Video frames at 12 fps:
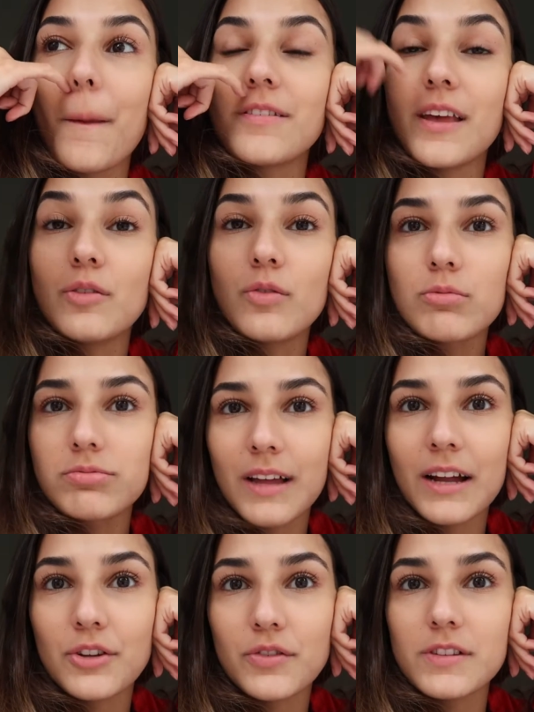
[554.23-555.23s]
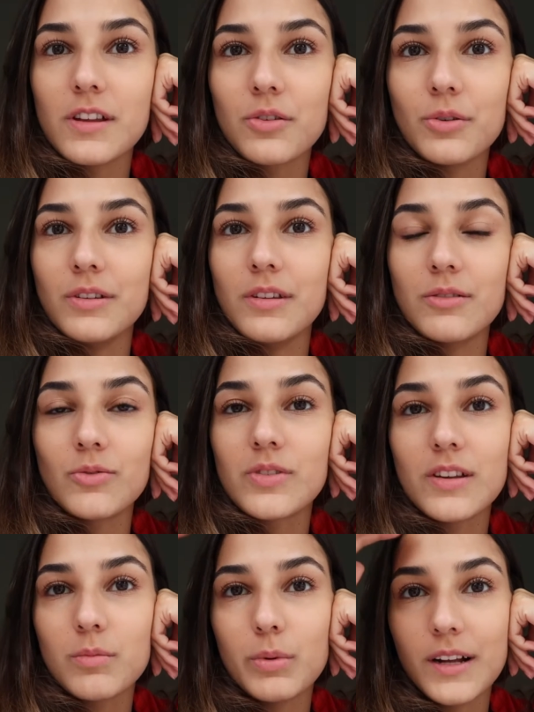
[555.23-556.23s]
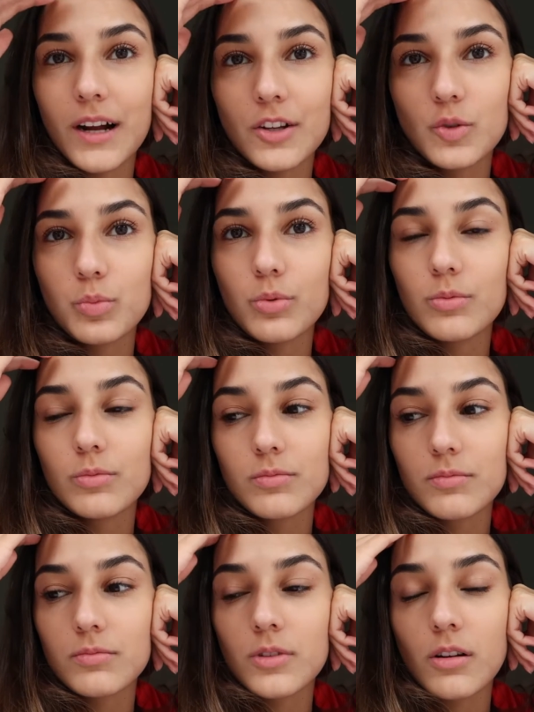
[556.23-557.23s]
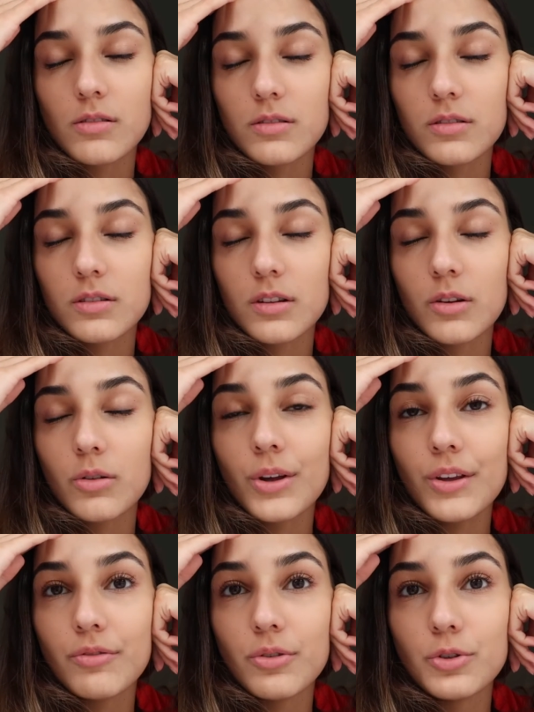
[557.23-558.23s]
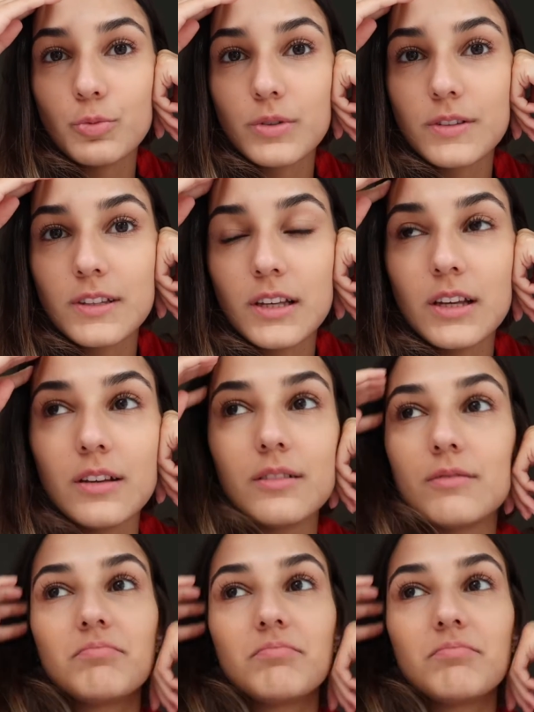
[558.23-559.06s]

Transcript: zero vontade de fazer as coisas. Não sei explicar, tipo, nossa, é horrível. Tipo assim,